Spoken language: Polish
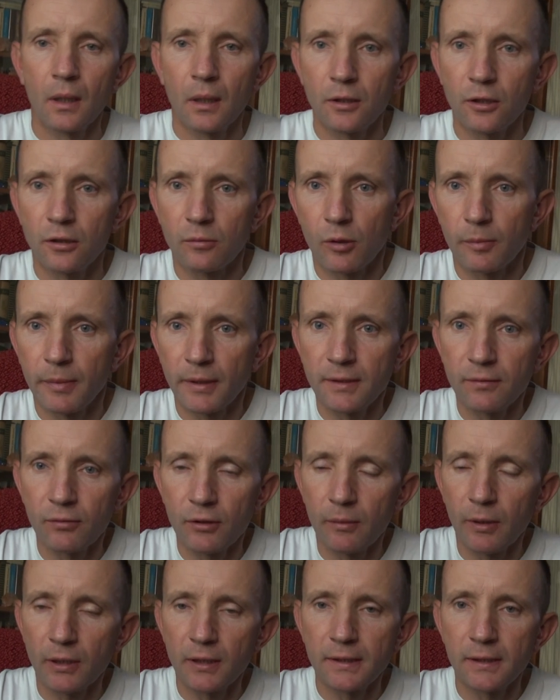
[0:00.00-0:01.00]
Dzień dobry Państwu,
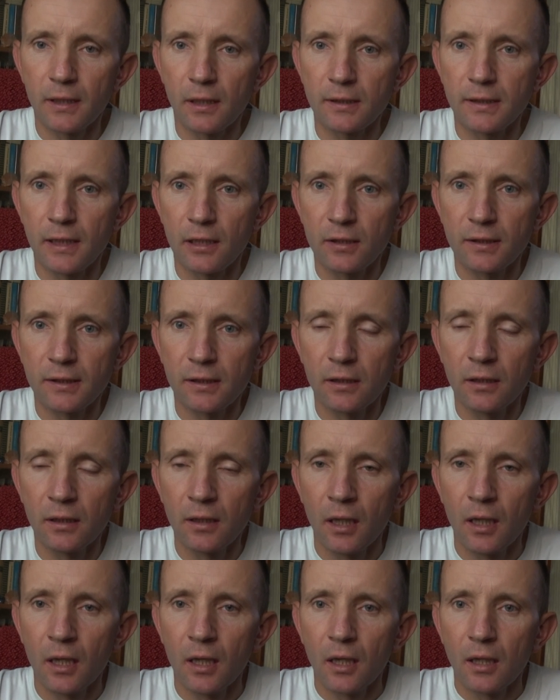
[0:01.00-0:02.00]
nie magister Zarzycki.
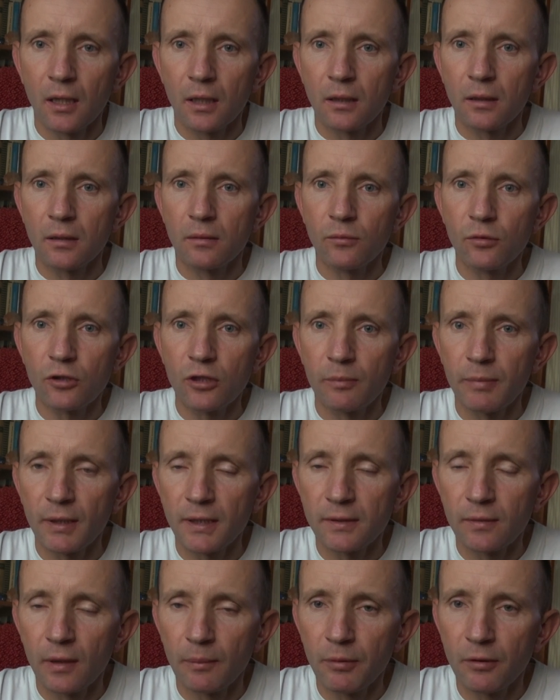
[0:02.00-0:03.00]
Y, muszę
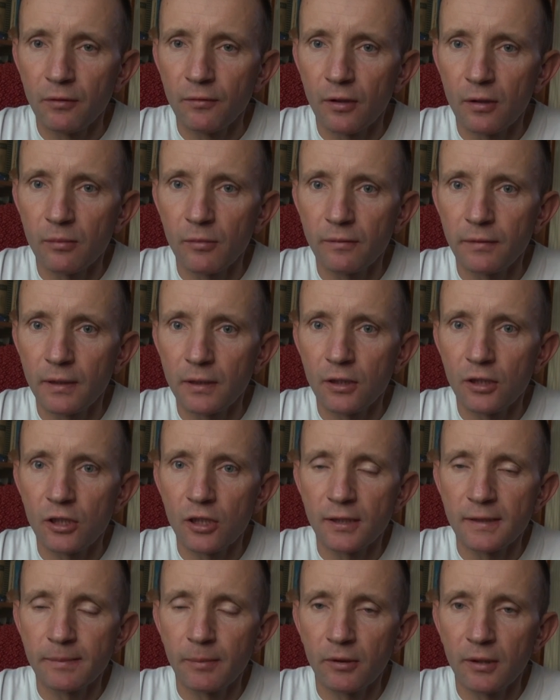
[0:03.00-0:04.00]
Państwa poinformować,
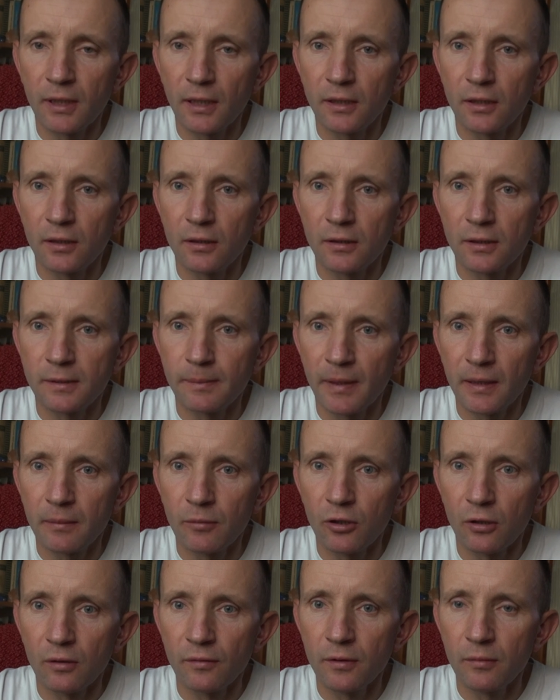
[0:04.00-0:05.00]
że spotkanie z Panem
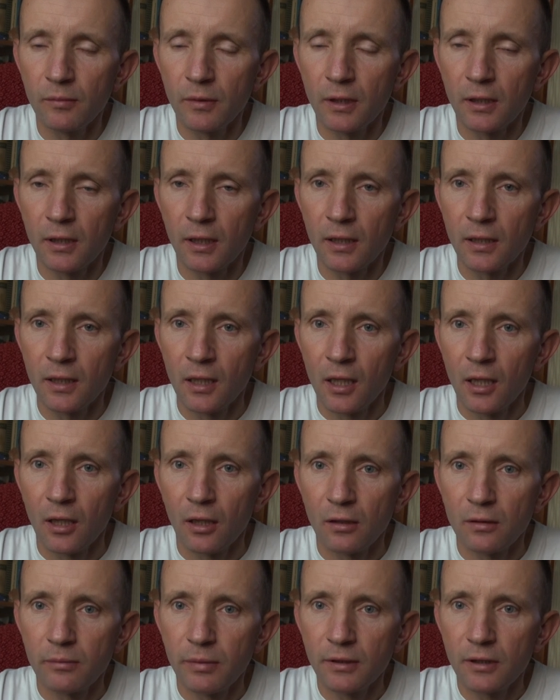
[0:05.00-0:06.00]
Korwin-Mikke
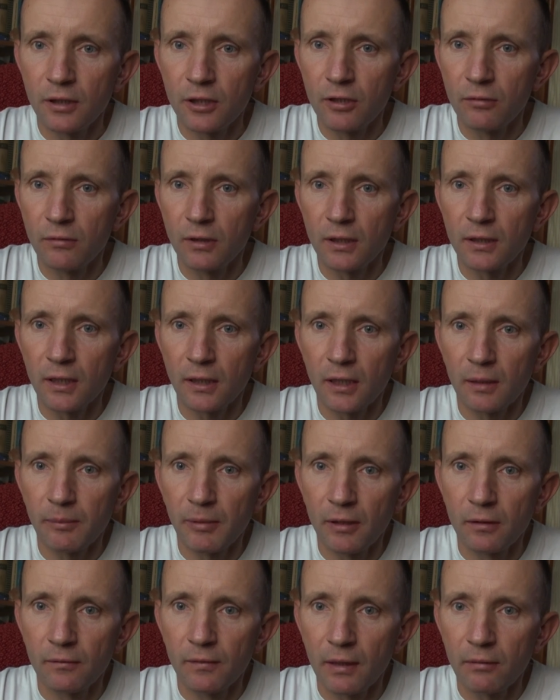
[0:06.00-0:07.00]
odbędzie się nie tak jak
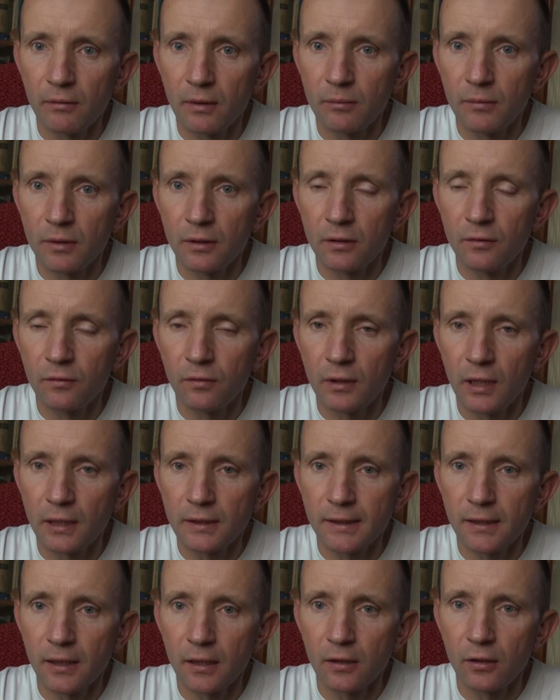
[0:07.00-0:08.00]
planowałem
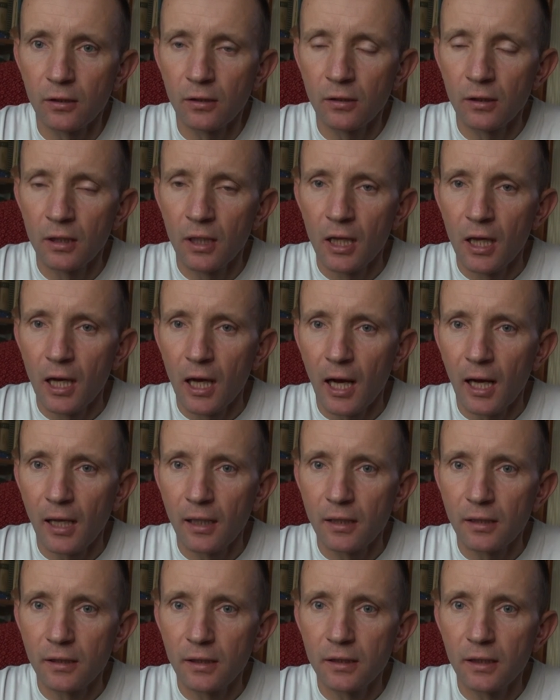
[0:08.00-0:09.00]
12,
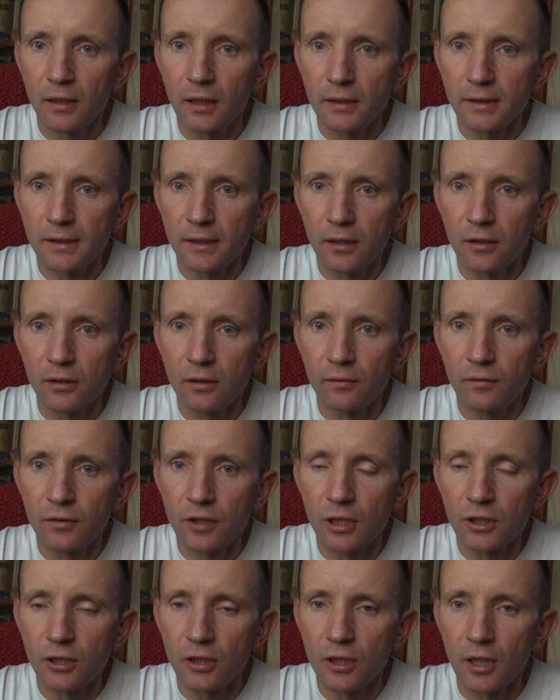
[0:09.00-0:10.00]
ale 11
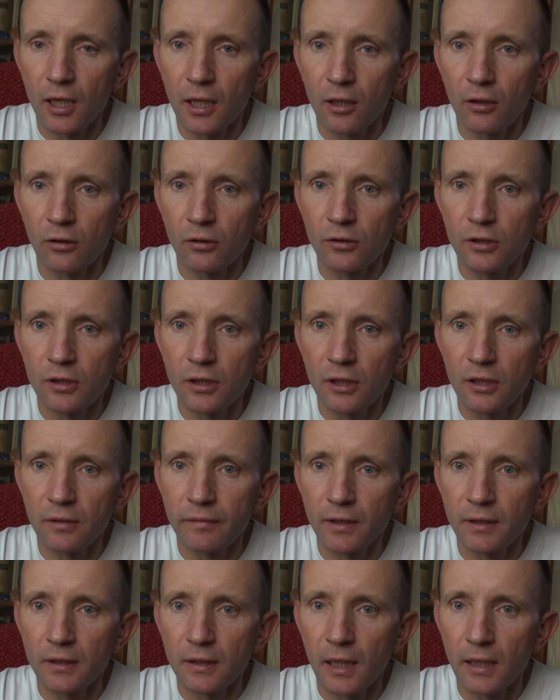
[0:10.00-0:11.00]
września o godzinie
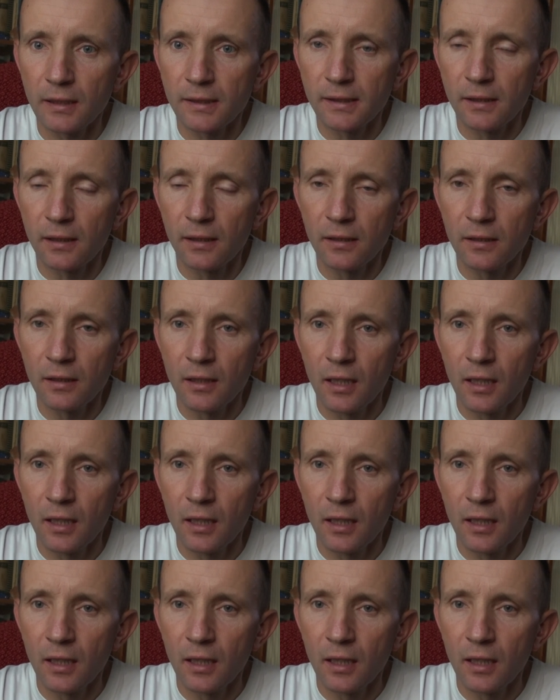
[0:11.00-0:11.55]
19.